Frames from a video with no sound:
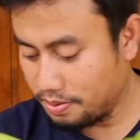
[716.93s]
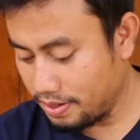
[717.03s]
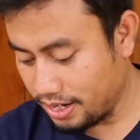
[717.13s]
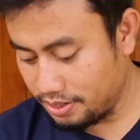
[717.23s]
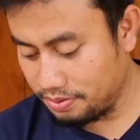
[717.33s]

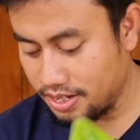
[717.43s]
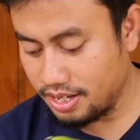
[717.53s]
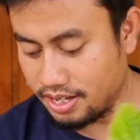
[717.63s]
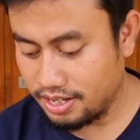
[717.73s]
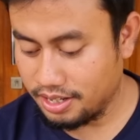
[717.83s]
kemarin
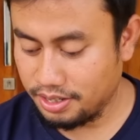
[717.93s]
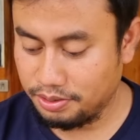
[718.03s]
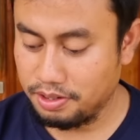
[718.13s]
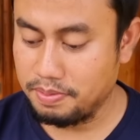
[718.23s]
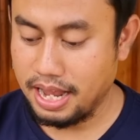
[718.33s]
juga
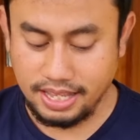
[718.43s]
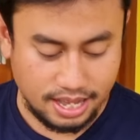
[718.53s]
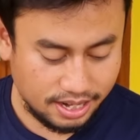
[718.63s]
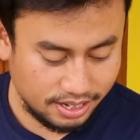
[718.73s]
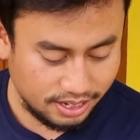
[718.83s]
sudah belajar
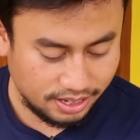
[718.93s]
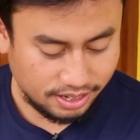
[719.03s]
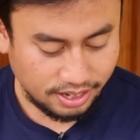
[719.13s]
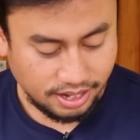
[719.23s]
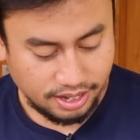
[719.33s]
di
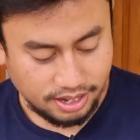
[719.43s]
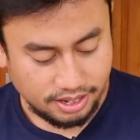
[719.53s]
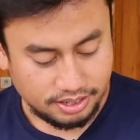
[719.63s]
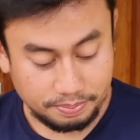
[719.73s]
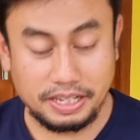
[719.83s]

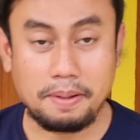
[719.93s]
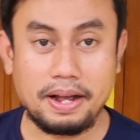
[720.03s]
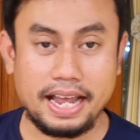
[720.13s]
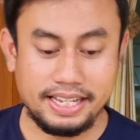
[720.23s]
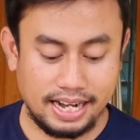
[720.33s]
bersama
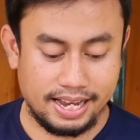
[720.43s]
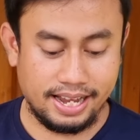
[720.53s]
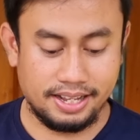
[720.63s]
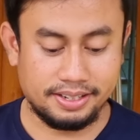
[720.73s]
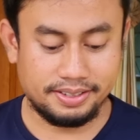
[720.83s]
Kak Ira ya.
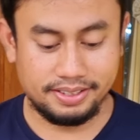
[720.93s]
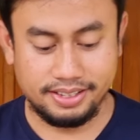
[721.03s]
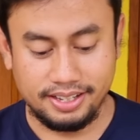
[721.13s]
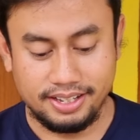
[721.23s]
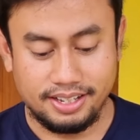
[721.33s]

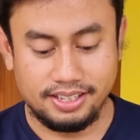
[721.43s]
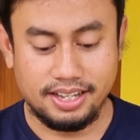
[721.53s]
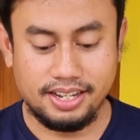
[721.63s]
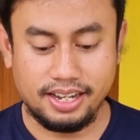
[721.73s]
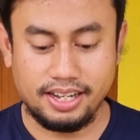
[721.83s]

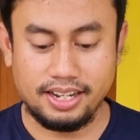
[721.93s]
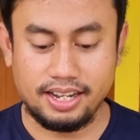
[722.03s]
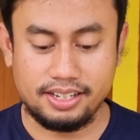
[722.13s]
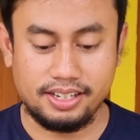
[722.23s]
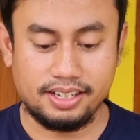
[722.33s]
Jadi yang ini
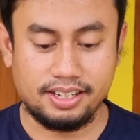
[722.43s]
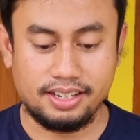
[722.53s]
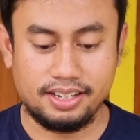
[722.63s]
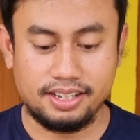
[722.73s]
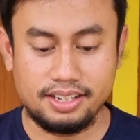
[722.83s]
nanti
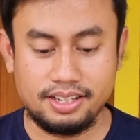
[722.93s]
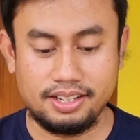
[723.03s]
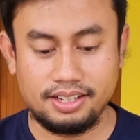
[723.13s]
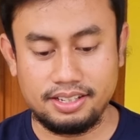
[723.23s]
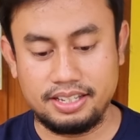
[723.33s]

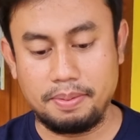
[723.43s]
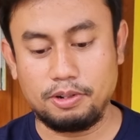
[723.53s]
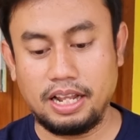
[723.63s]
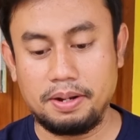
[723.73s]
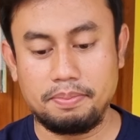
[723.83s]
saya mau
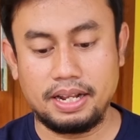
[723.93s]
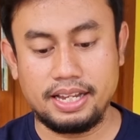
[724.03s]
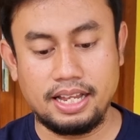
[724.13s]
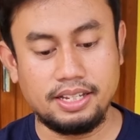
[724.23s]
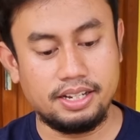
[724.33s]
tanam lagi aja